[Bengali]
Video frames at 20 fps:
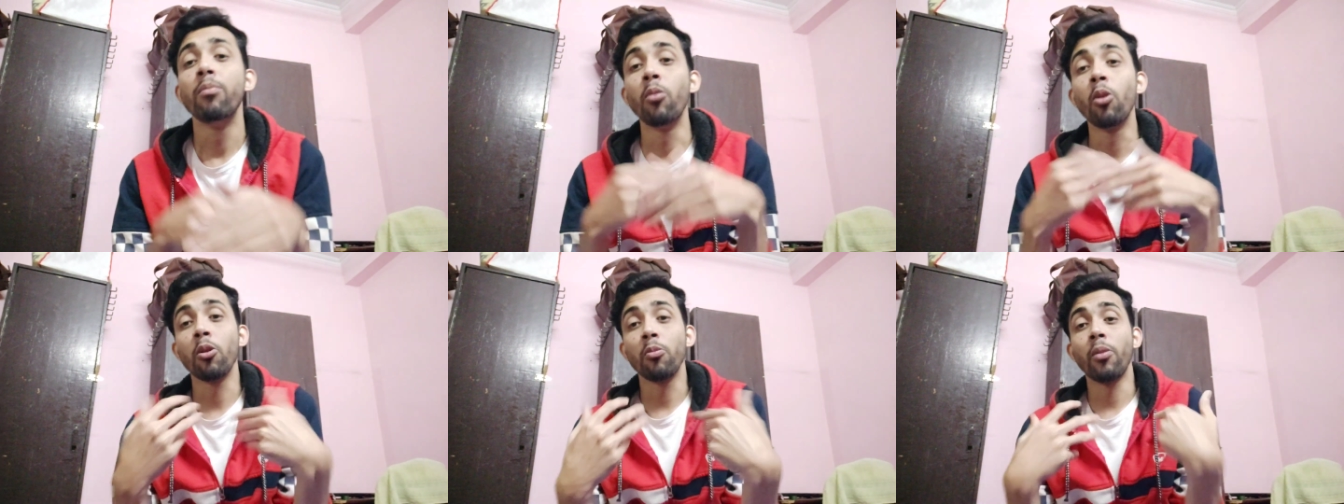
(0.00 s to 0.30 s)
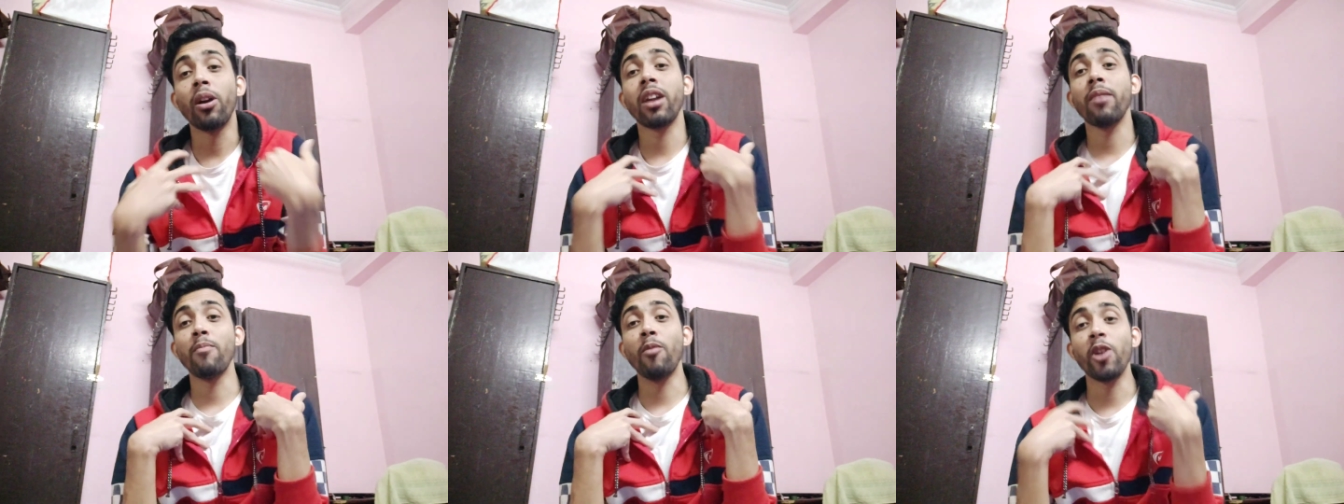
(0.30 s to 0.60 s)
মোর
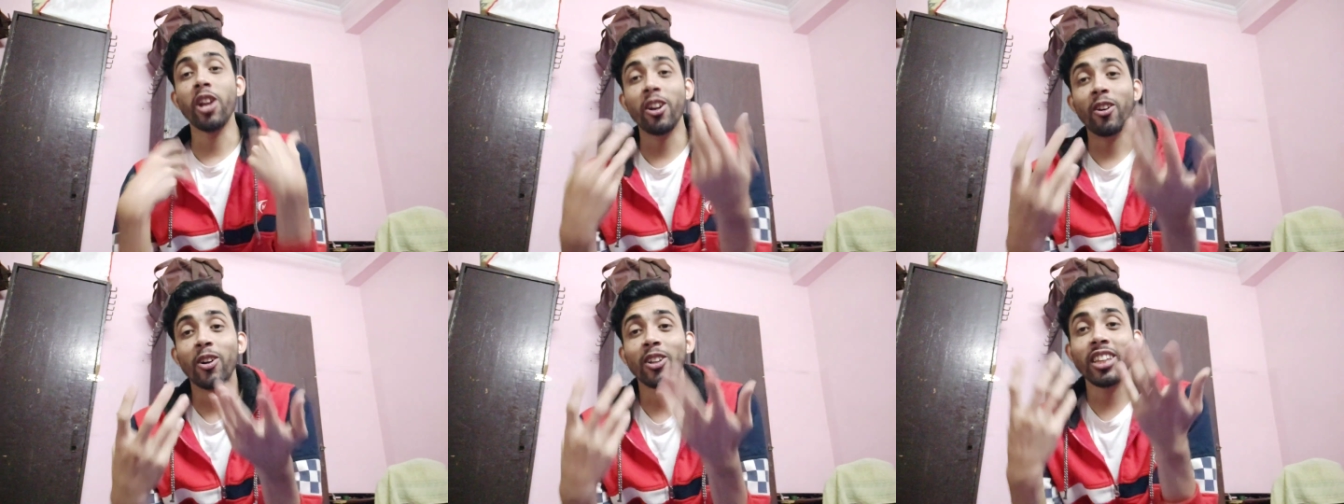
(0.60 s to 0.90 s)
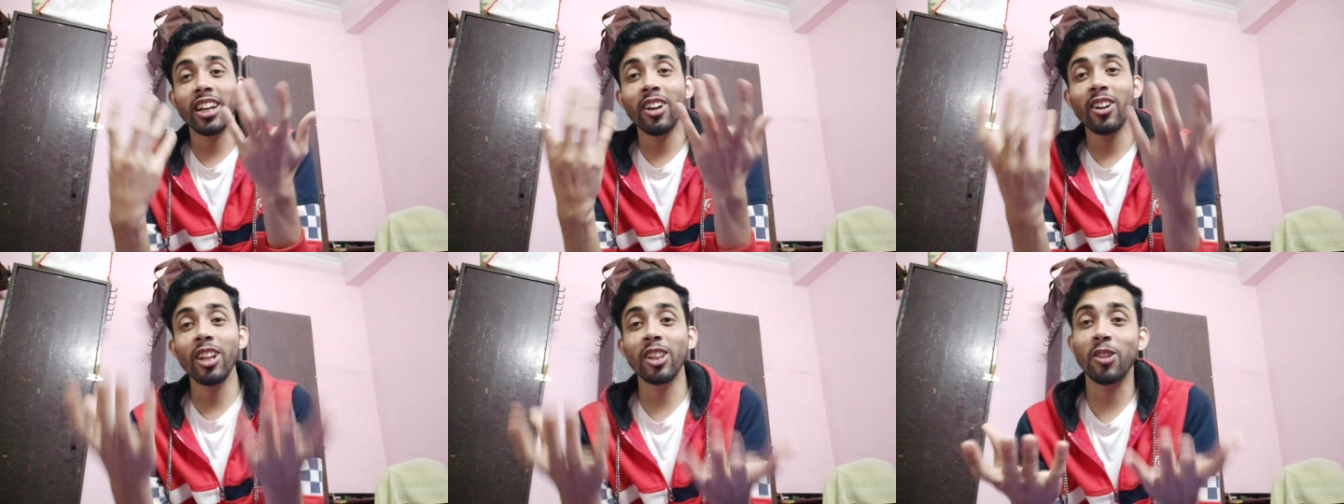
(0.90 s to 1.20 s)
মানে মনের
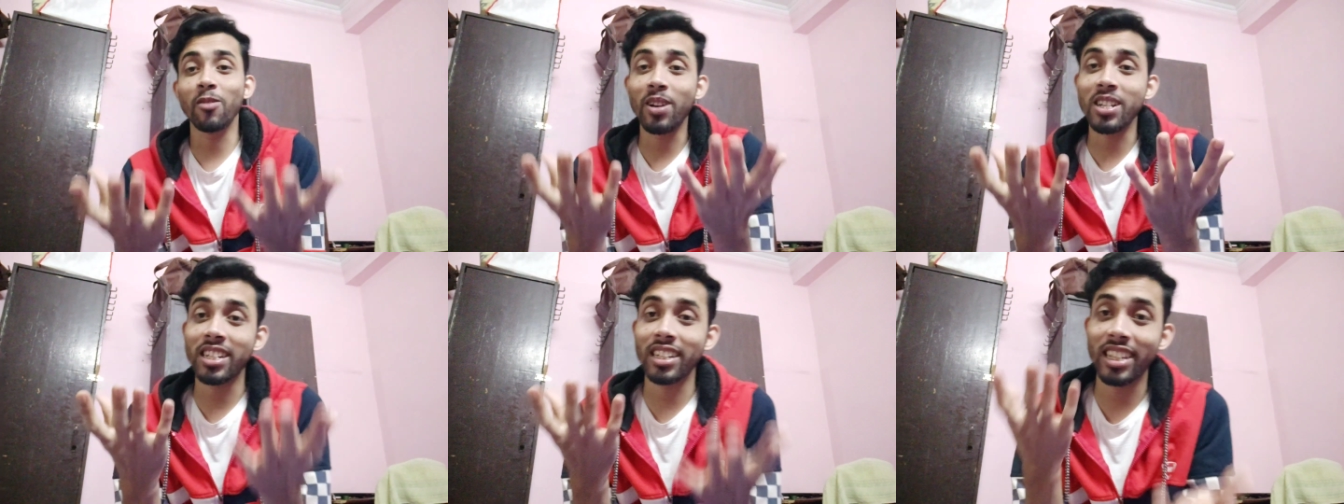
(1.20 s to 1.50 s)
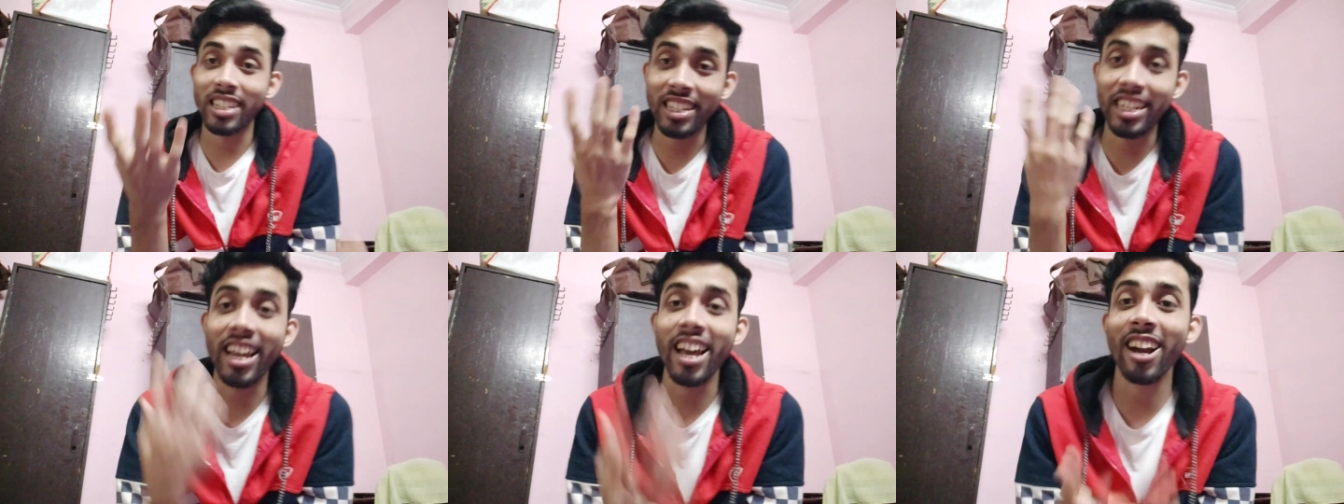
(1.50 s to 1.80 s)
কথাগুলো তোমার
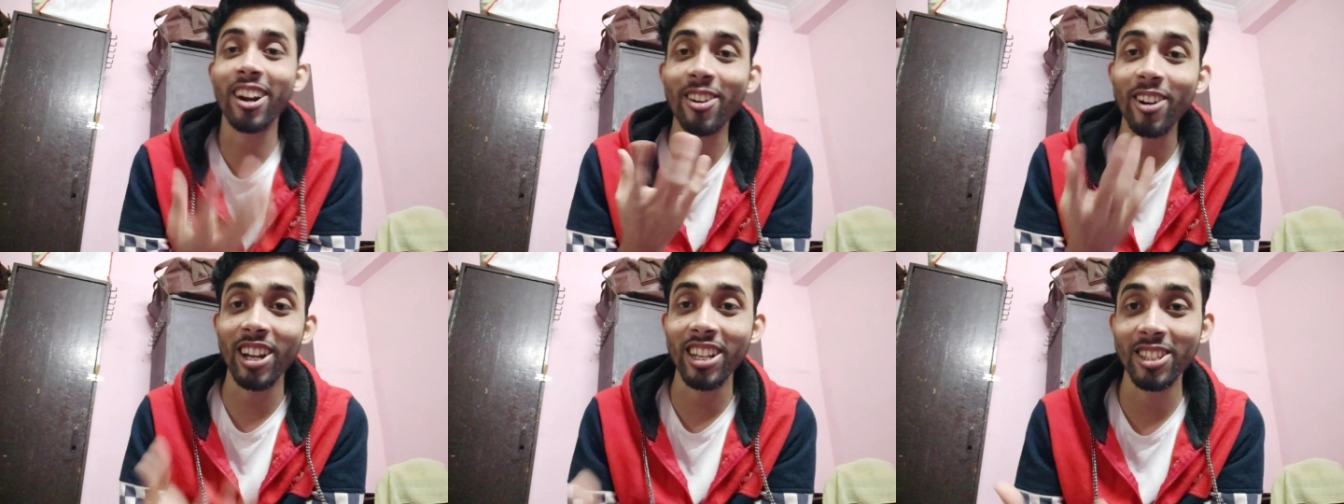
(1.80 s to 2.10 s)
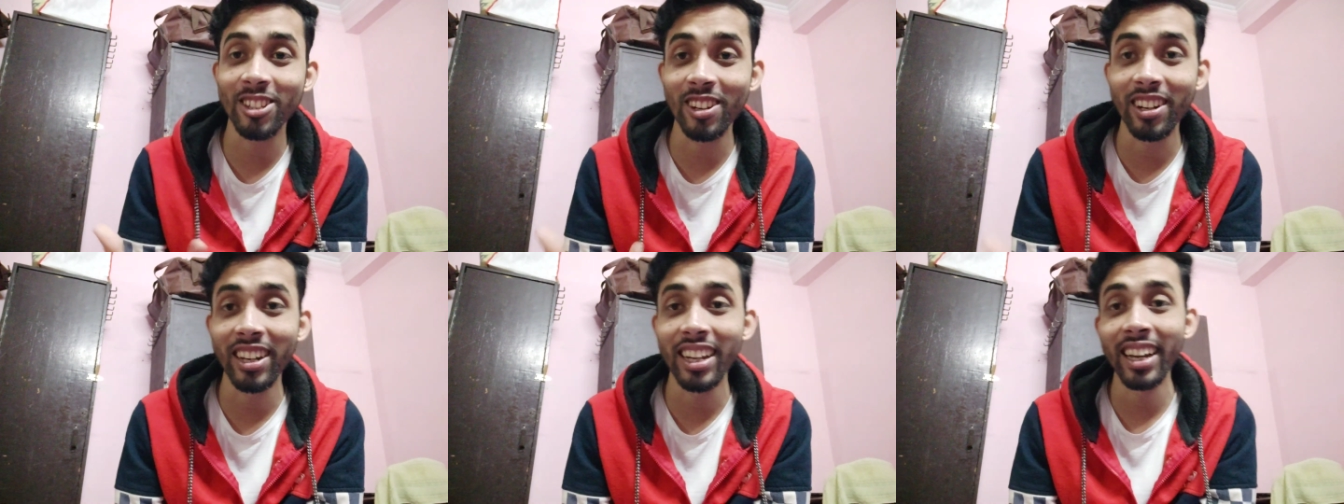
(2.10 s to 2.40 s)
সাথে শেয়ার
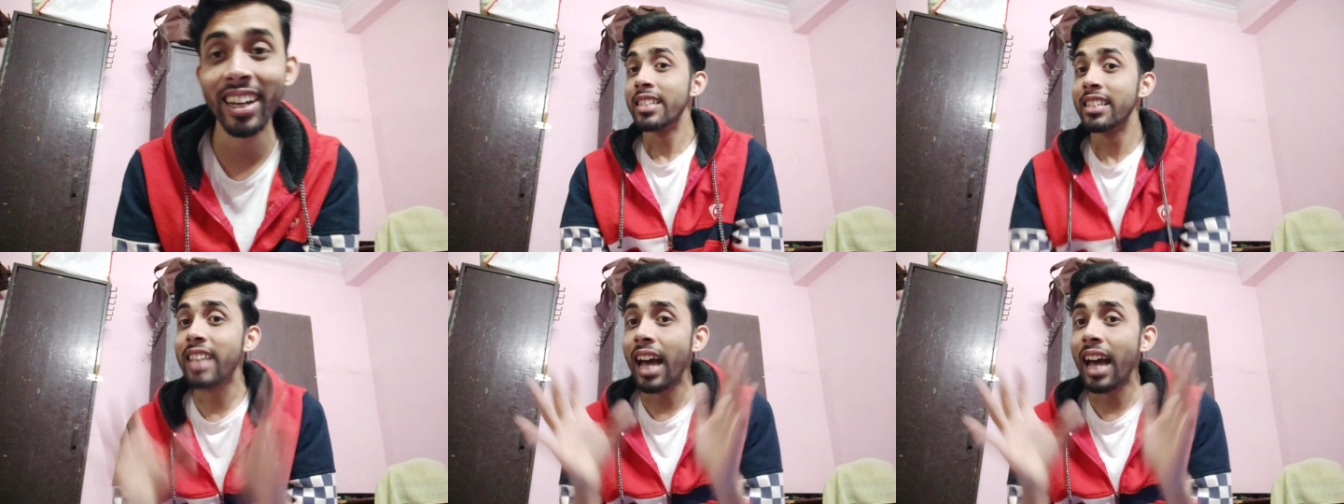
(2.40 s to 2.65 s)
করার জন্য